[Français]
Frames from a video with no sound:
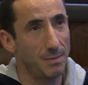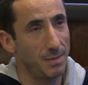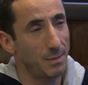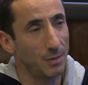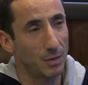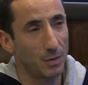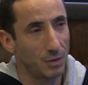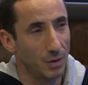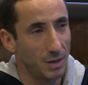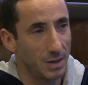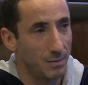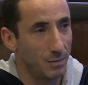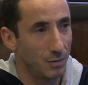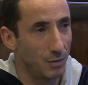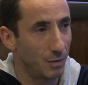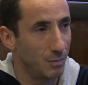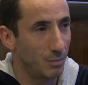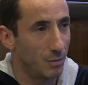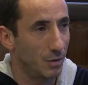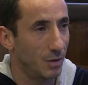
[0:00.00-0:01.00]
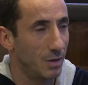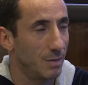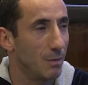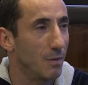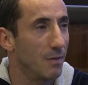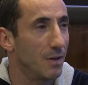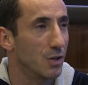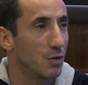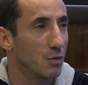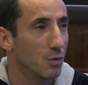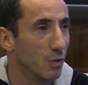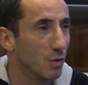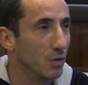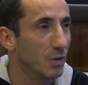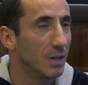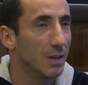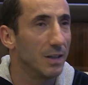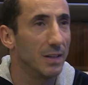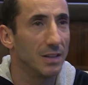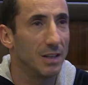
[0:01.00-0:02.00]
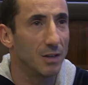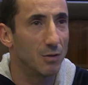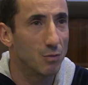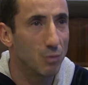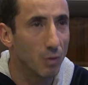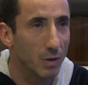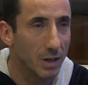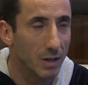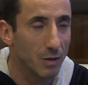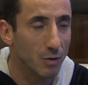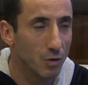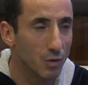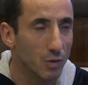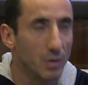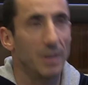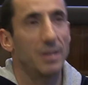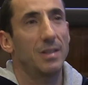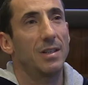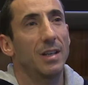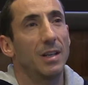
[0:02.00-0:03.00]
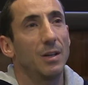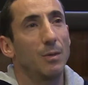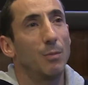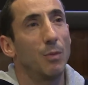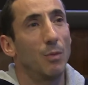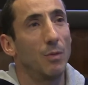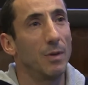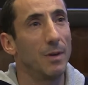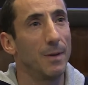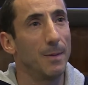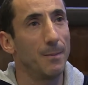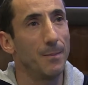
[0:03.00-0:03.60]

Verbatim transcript: même dans les, dans, les mauvaises choses, il y a toujours quelque chose à tirer de bon.